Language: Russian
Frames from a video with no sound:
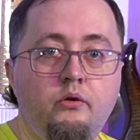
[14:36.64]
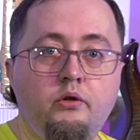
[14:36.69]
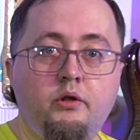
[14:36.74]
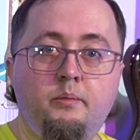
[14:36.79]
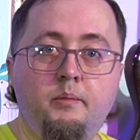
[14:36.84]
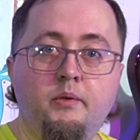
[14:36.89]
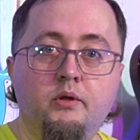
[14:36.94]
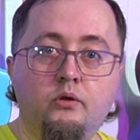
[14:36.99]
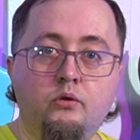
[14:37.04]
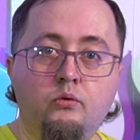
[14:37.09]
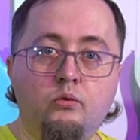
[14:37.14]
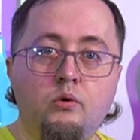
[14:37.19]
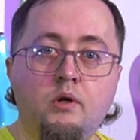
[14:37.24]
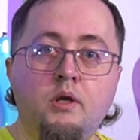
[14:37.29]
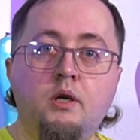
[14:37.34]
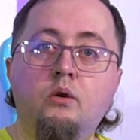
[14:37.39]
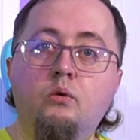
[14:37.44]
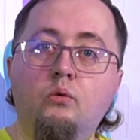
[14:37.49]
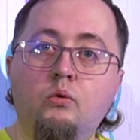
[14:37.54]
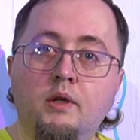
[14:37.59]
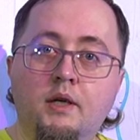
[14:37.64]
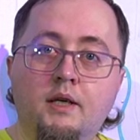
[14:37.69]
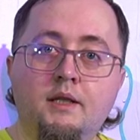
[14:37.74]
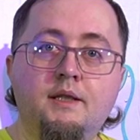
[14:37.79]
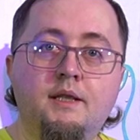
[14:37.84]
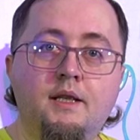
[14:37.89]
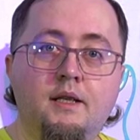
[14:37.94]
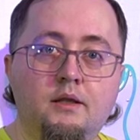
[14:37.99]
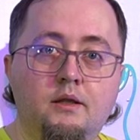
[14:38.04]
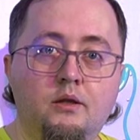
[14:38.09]
то есть мензура у
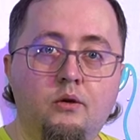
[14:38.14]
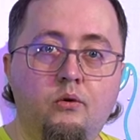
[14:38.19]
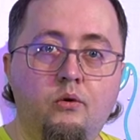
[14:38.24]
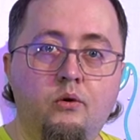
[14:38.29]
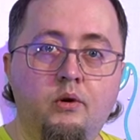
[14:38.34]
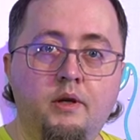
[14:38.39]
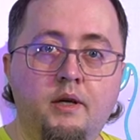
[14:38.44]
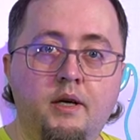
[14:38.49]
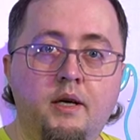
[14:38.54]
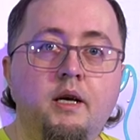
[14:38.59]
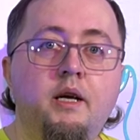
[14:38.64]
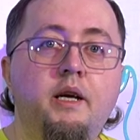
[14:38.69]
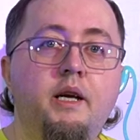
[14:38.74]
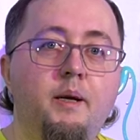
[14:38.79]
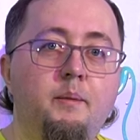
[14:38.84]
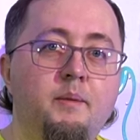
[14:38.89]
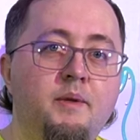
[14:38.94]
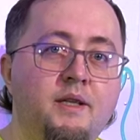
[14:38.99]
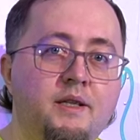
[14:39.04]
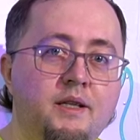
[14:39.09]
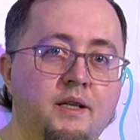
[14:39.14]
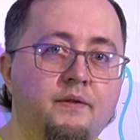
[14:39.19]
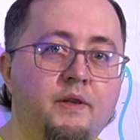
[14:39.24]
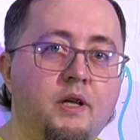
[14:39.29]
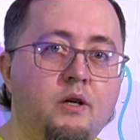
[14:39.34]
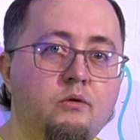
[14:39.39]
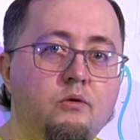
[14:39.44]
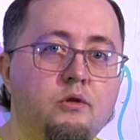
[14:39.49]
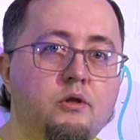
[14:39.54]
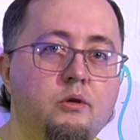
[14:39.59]
нас настроена именно для
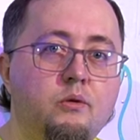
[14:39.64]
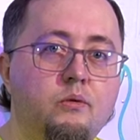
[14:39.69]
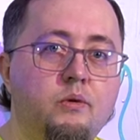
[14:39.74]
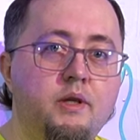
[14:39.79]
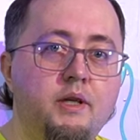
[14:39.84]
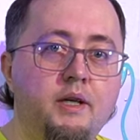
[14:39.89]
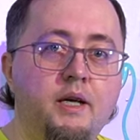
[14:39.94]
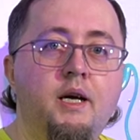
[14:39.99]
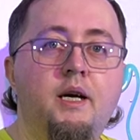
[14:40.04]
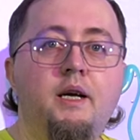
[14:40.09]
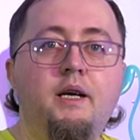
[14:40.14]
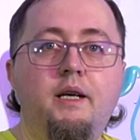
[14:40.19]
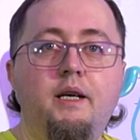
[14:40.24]
второй струны.